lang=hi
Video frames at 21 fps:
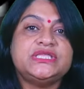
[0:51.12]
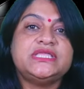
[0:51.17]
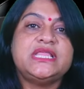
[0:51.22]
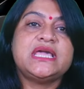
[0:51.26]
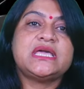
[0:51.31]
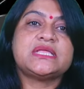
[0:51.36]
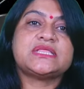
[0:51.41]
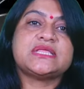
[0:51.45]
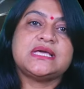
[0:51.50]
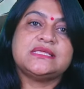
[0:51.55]

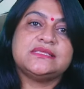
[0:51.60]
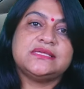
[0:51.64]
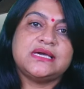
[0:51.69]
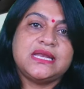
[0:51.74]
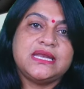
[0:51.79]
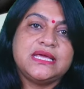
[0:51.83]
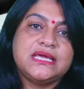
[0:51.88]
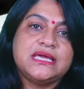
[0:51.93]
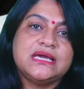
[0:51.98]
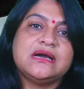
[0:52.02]
शिंदे के साथ
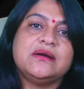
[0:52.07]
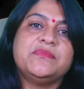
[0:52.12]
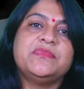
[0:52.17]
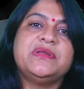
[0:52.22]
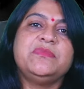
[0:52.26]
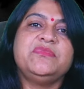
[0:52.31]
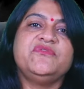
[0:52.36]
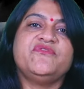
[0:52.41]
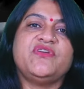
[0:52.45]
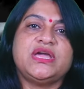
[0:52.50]
जाने की
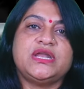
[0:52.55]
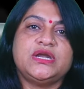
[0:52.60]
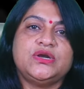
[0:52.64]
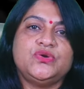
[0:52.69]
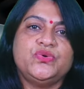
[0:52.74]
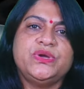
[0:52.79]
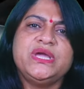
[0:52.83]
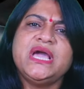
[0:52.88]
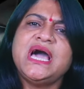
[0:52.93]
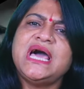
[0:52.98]
खबरें भी
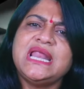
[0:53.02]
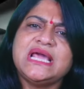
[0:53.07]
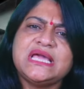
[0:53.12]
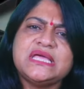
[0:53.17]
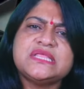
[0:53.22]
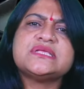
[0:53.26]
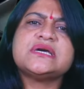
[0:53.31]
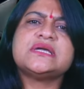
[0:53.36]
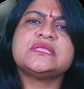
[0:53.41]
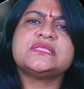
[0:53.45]
वायरल हुई
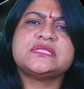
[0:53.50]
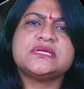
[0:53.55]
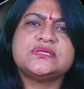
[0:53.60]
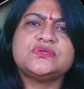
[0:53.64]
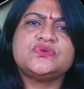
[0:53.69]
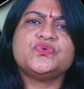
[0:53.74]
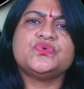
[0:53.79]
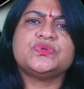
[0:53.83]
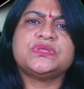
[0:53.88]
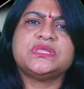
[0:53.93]
हालांकि
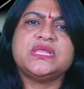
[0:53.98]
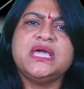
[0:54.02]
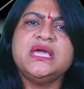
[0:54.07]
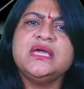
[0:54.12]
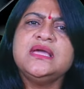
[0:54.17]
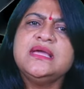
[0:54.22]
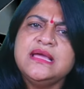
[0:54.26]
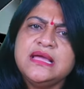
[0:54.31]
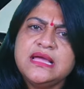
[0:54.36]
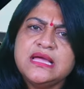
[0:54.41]
सांसद रोत
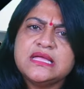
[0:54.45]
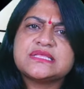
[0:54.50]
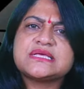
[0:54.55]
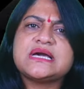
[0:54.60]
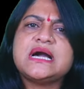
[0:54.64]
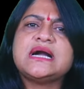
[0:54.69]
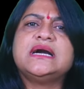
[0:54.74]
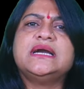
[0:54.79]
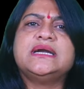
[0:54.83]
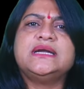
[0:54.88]
ने
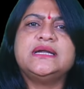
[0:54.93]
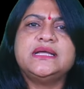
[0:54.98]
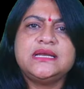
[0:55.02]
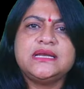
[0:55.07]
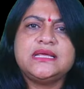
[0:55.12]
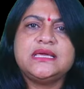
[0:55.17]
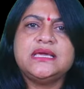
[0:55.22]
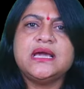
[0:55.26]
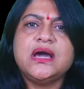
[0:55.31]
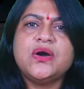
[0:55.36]
इसका
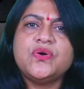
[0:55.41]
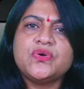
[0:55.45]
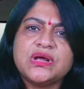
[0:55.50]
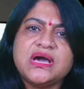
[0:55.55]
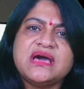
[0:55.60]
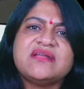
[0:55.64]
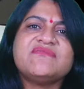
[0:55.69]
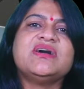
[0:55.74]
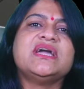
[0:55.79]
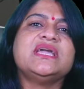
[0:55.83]
खंडन किया
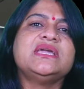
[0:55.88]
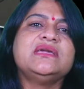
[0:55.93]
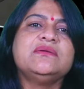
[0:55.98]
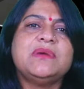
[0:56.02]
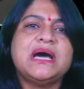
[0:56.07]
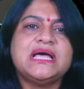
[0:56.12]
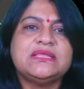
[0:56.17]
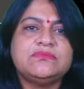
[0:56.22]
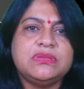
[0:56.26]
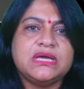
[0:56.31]
और कार्यवाही
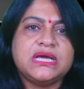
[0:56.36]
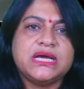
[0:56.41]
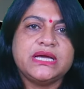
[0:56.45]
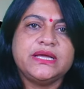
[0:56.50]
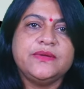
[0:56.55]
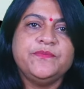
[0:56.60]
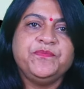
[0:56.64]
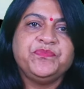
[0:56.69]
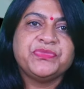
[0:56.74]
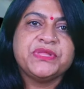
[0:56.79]
की बात भी
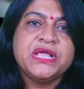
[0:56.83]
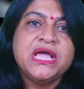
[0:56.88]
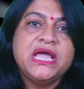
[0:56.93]
कही